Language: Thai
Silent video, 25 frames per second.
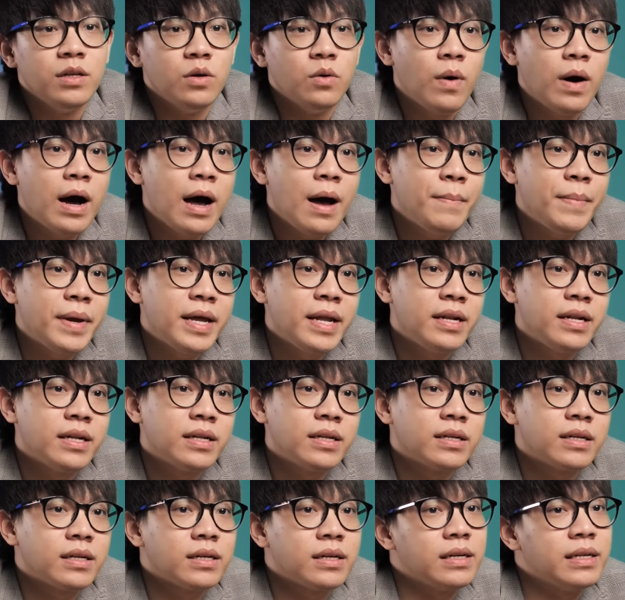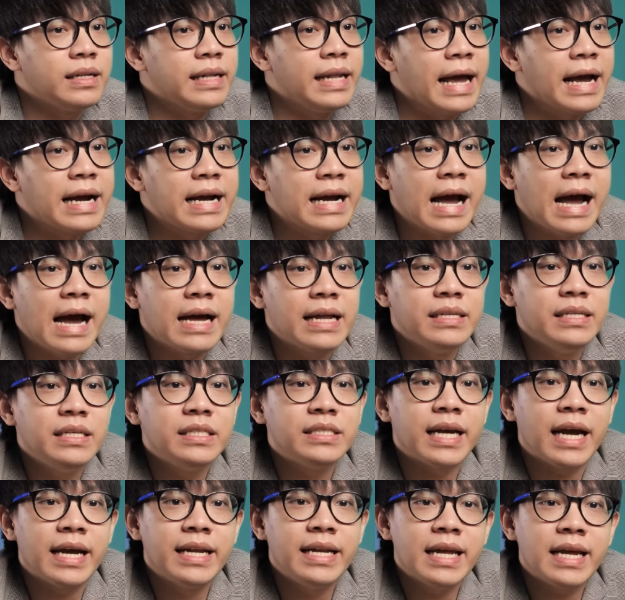หรือว่าเป็นแรงงานที่
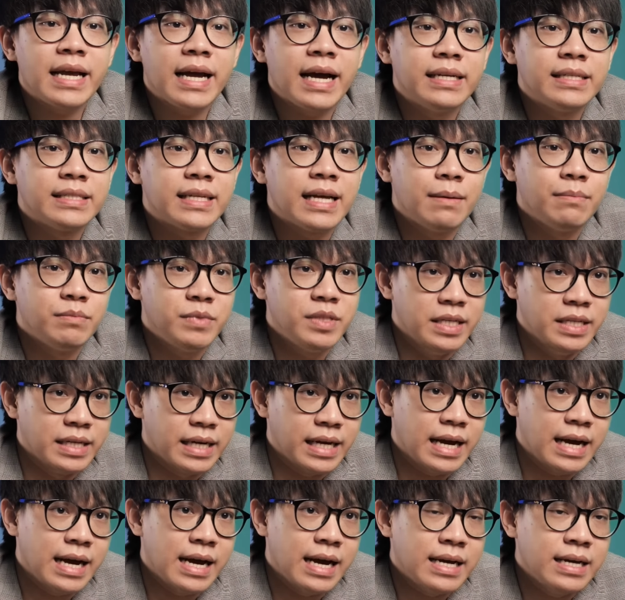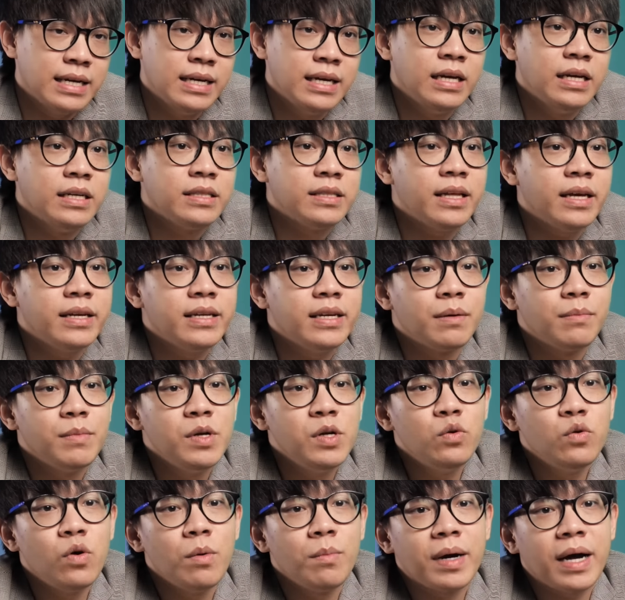ใช้ในการทำสินค้าแต่ยัง
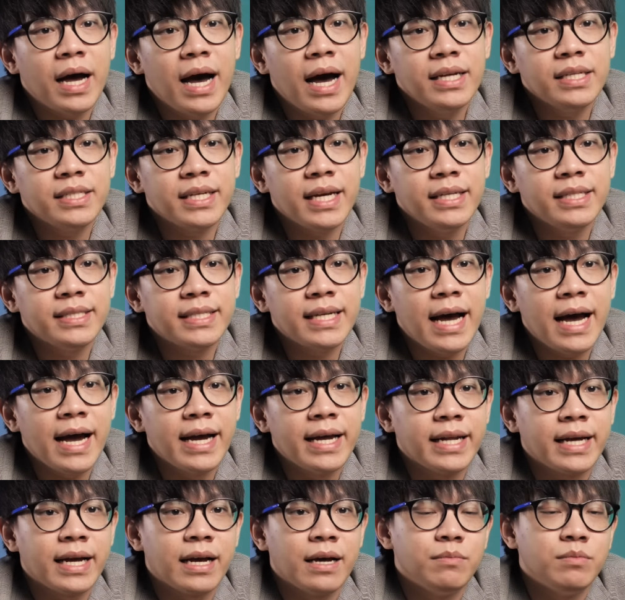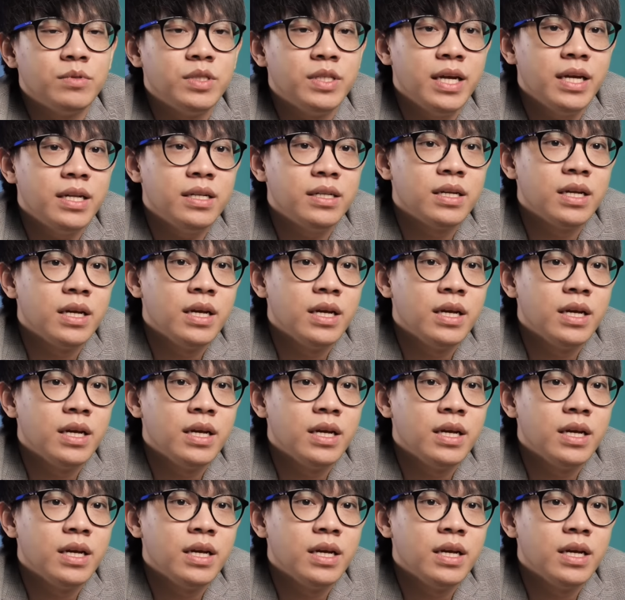ไม่รวมค่าใช้จ่ายนะครับเช่น